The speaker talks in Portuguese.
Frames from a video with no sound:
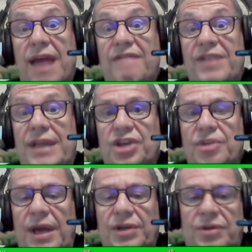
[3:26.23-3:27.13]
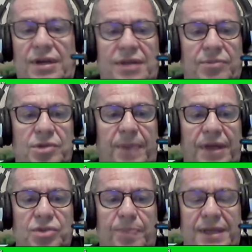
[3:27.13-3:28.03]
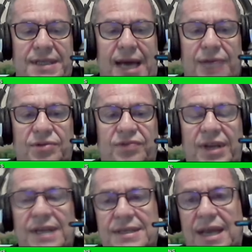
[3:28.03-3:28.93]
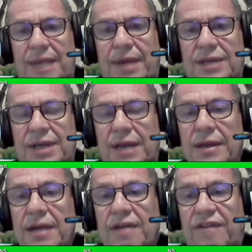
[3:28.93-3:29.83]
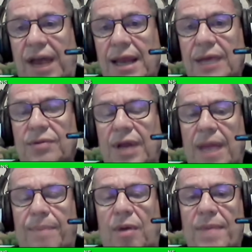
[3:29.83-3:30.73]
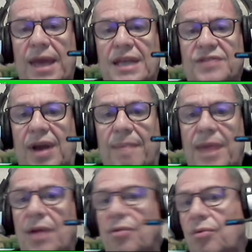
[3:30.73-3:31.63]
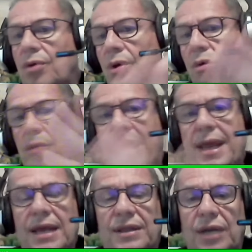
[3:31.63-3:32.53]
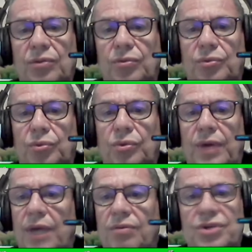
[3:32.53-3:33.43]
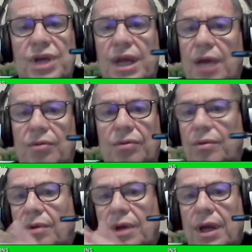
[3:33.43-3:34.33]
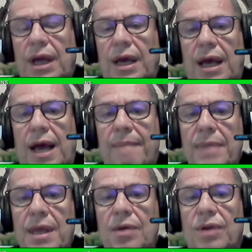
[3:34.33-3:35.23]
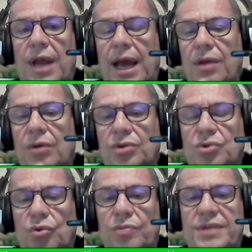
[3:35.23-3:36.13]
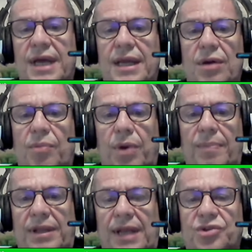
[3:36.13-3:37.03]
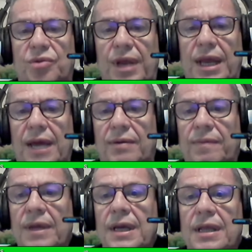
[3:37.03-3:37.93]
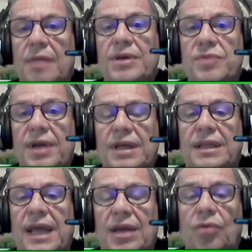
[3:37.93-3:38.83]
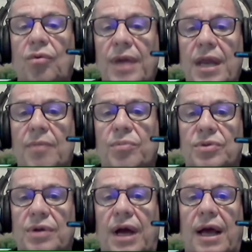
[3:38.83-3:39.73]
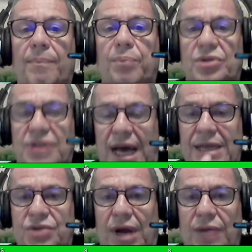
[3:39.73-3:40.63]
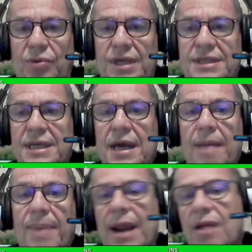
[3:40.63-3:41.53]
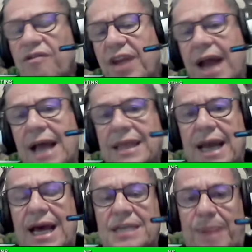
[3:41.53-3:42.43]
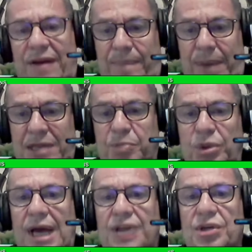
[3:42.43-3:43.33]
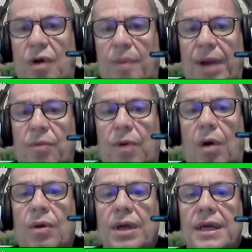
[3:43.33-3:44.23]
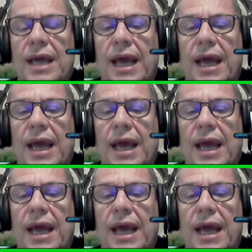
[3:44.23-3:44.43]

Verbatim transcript: Evidentemente que nós temos peso pesados financeiramente aí, falando, né? Palmeiras, Flamengo, o Bahia entrando com tudo aí, com dinheiro eh, a mil, né? E outros clubes aí, o próprio Atlético Mineiro. Então, mas o Inter tem que, no mínimo, eh, apostar nesses jogadores para não ficar atrás, para disputar de igual para igual.